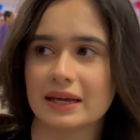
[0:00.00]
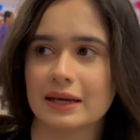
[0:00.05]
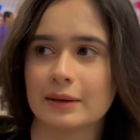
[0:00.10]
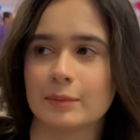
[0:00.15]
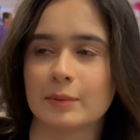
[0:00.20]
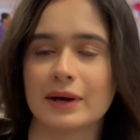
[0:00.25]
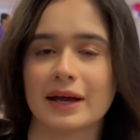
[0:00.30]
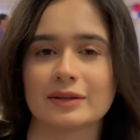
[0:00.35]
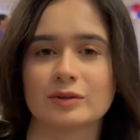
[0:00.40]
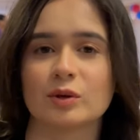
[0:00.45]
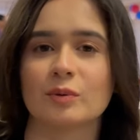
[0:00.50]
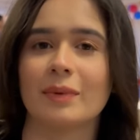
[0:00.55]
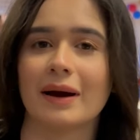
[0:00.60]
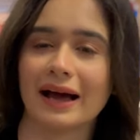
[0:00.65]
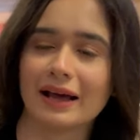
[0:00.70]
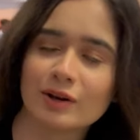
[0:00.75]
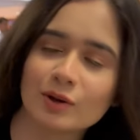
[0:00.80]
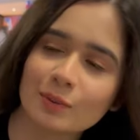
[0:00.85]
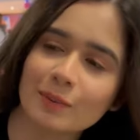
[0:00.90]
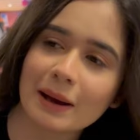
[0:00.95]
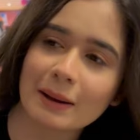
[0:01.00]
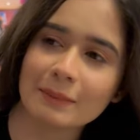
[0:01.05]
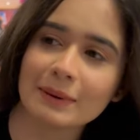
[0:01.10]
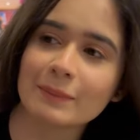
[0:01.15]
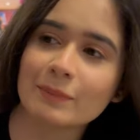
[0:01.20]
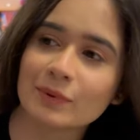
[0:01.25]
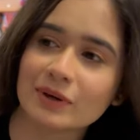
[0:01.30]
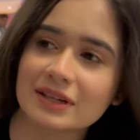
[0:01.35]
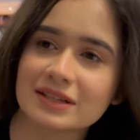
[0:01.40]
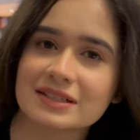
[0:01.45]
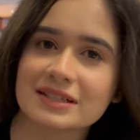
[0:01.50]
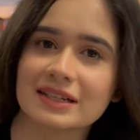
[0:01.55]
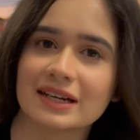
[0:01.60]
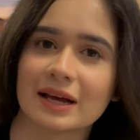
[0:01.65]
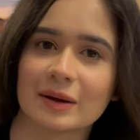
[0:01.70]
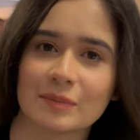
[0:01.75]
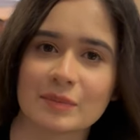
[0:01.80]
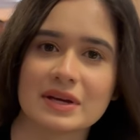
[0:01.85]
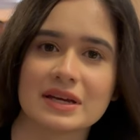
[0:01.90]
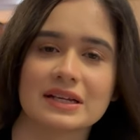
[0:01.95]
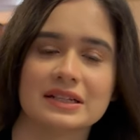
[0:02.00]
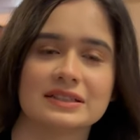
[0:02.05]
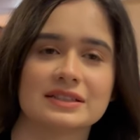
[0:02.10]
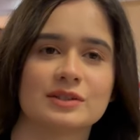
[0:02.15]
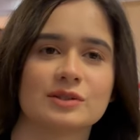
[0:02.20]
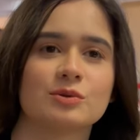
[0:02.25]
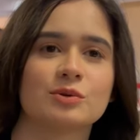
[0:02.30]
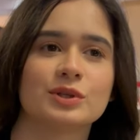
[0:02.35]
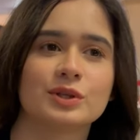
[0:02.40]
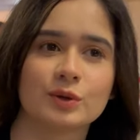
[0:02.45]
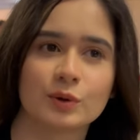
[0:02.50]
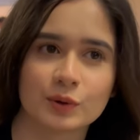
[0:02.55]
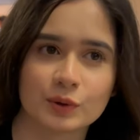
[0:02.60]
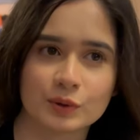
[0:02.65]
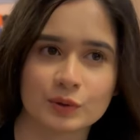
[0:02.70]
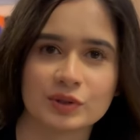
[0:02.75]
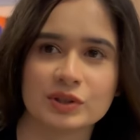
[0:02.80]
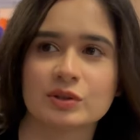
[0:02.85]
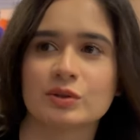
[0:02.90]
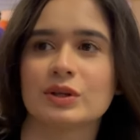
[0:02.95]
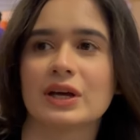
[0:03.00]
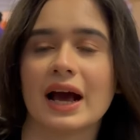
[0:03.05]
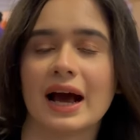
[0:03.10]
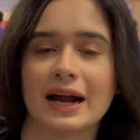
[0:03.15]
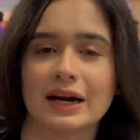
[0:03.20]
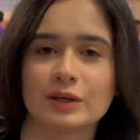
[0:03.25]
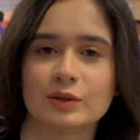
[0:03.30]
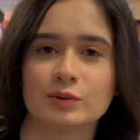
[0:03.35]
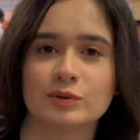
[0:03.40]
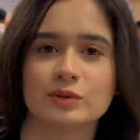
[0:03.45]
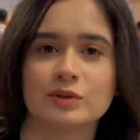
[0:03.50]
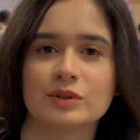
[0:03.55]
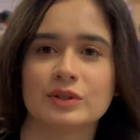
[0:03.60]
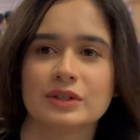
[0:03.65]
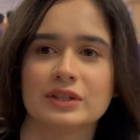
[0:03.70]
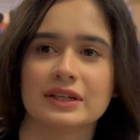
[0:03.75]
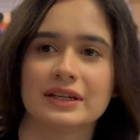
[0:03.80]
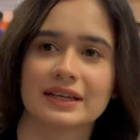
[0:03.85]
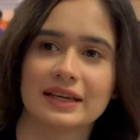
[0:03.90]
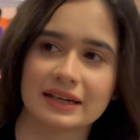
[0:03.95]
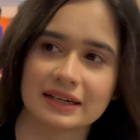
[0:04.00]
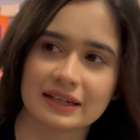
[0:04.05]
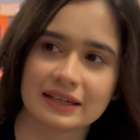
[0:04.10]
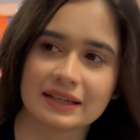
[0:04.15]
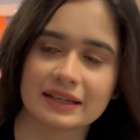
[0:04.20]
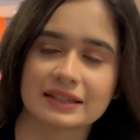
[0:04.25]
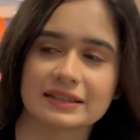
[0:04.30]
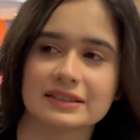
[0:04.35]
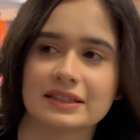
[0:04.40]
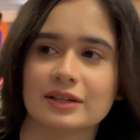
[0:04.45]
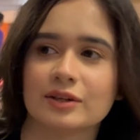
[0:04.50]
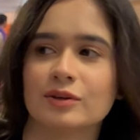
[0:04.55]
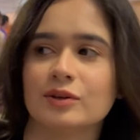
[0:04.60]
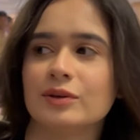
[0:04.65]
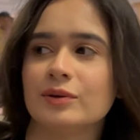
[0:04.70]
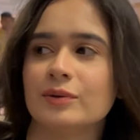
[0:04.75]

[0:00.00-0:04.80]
এবং এত ভালোভাবে পরেছিলাম যে দুই কোনোই দুই হাঁটু কেটে গিয়েছিল